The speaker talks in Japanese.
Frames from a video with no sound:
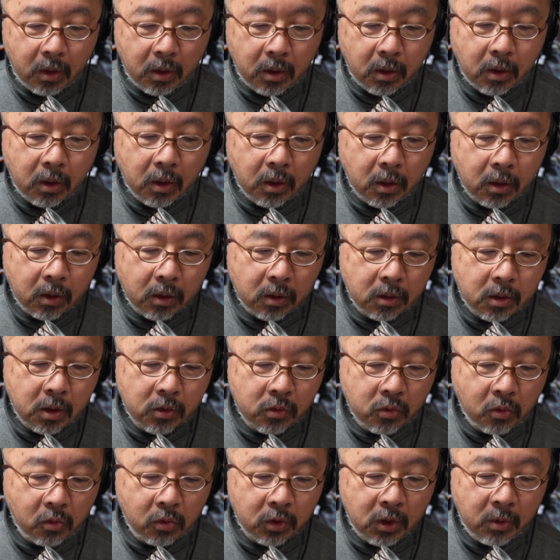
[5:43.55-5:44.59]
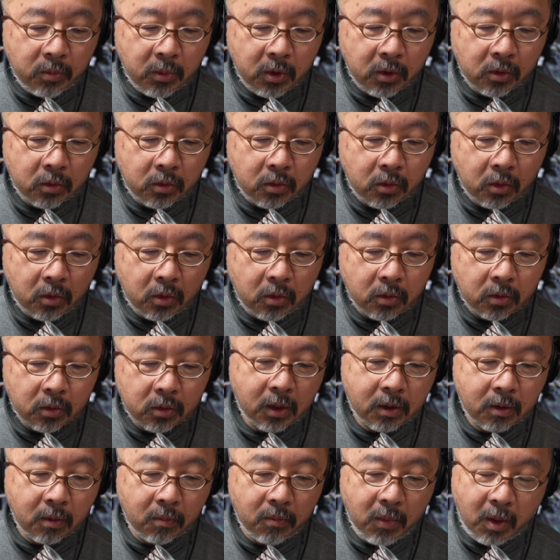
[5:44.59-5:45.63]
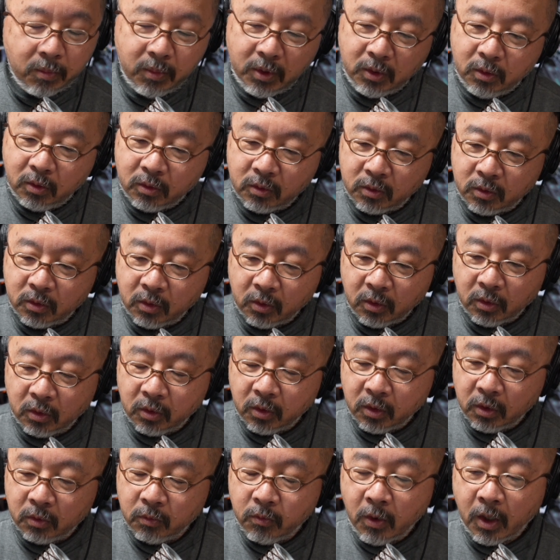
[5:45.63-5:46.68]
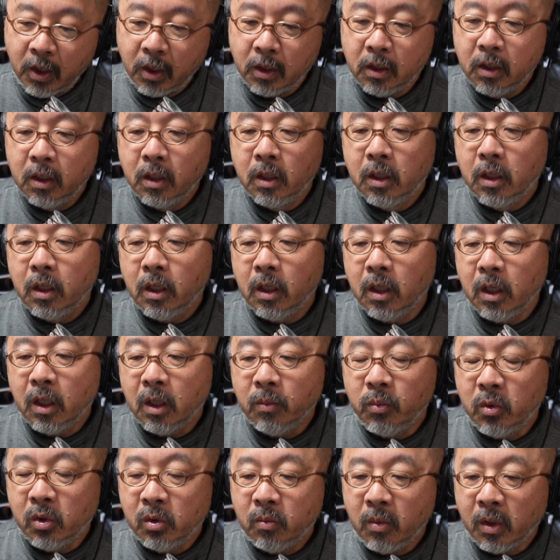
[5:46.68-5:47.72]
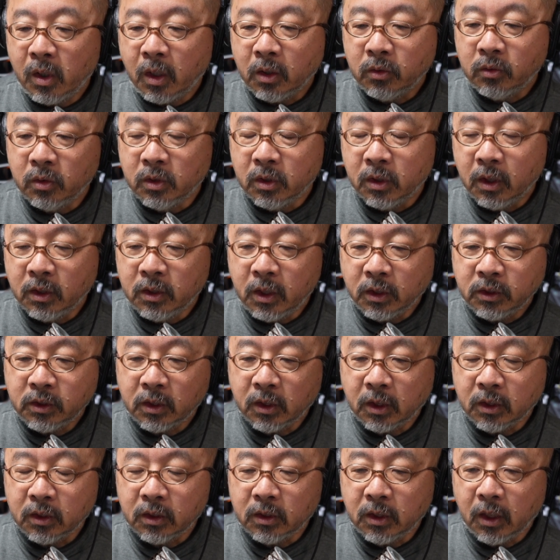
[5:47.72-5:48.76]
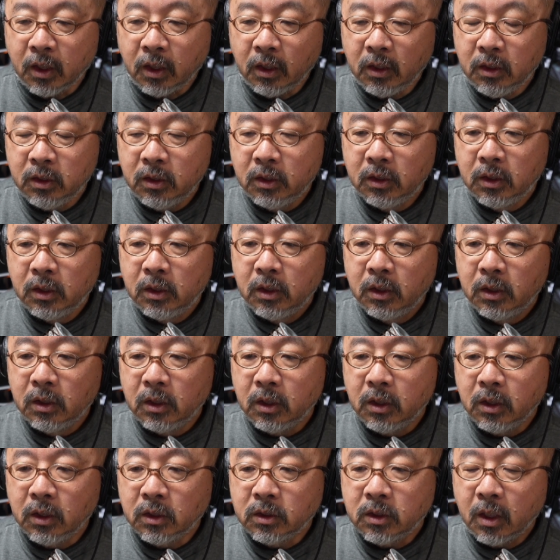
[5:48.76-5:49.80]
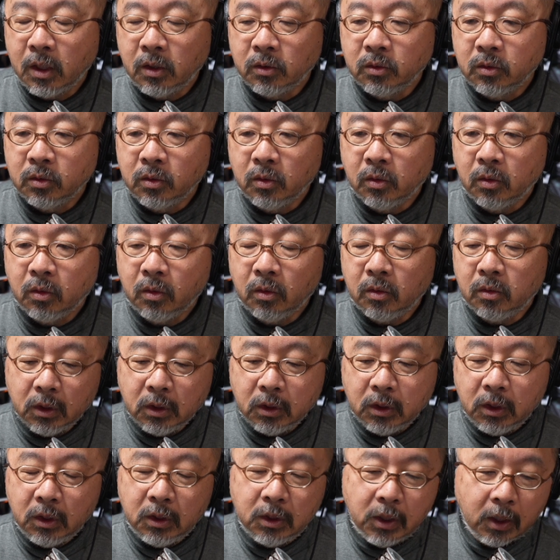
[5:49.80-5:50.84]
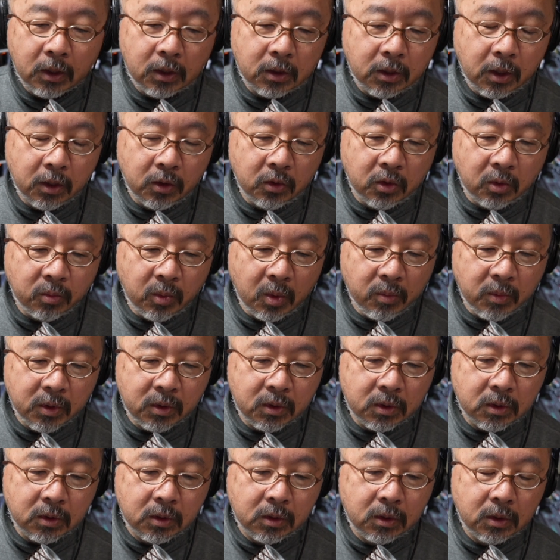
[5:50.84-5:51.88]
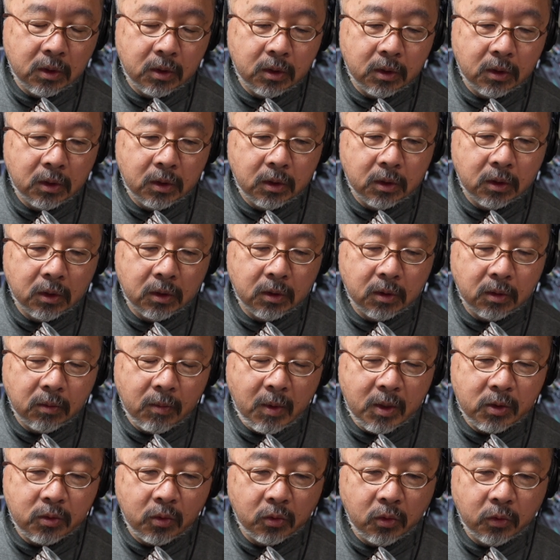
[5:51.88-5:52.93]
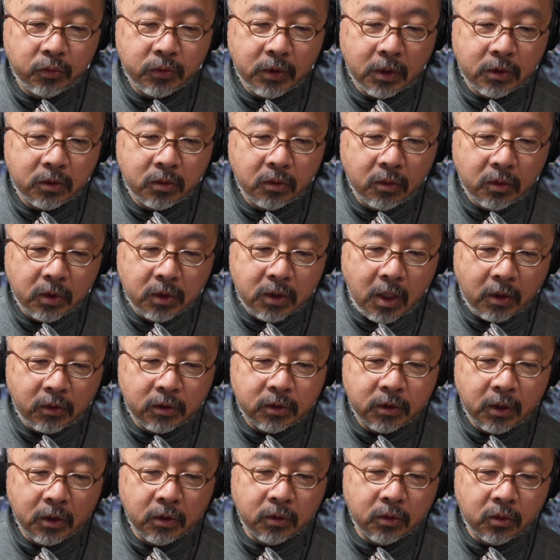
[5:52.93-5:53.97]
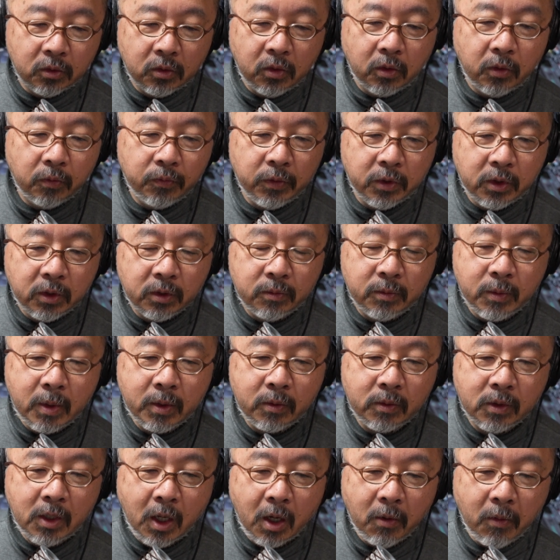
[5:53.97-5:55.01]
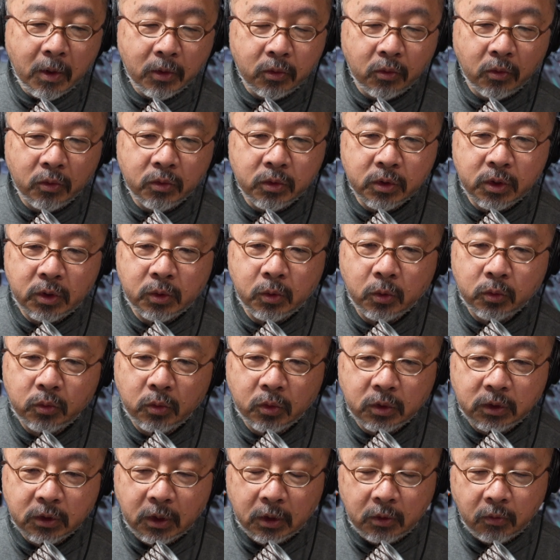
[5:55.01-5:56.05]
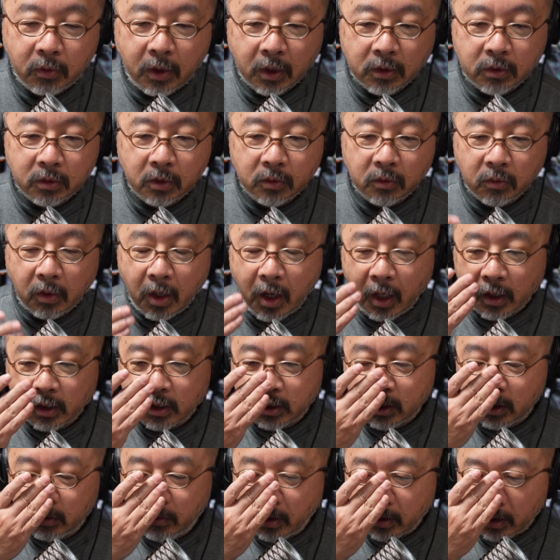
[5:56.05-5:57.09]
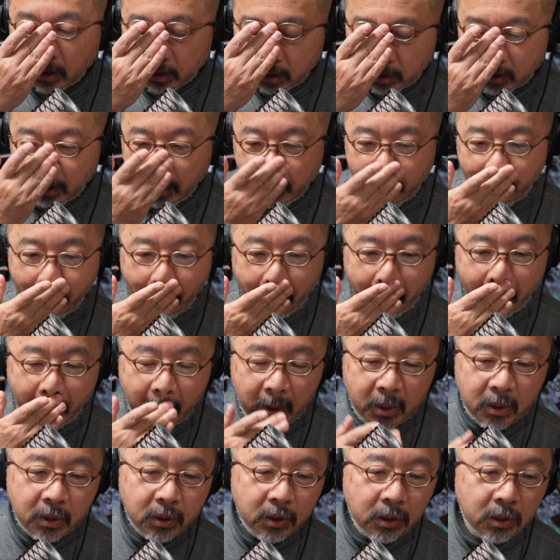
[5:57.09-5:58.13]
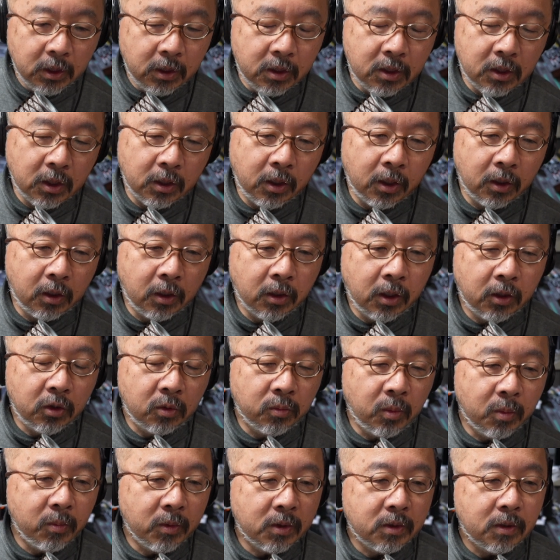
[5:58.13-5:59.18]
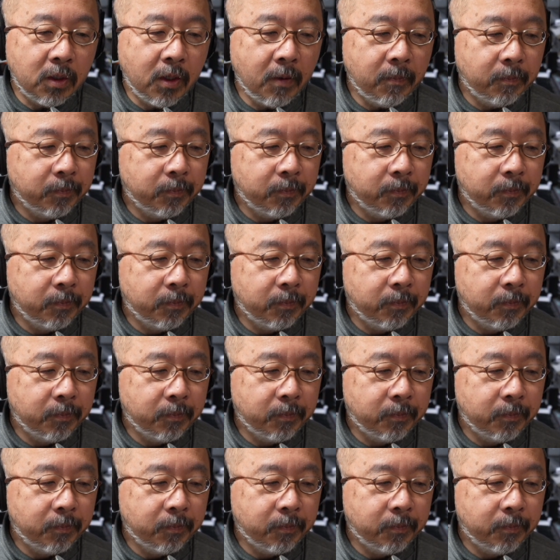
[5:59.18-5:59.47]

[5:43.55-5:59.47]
でそこで見ると、まあ、ビートルズというよりは、えー、ポール・マッカートニーが出したかった、えー、サウンドになってると思います。まあ、その2つを比較しているとフィル・スペクターはどういう仕事をしたのかっていうのがはっきり分かっていいんじゃないかなと思いますね。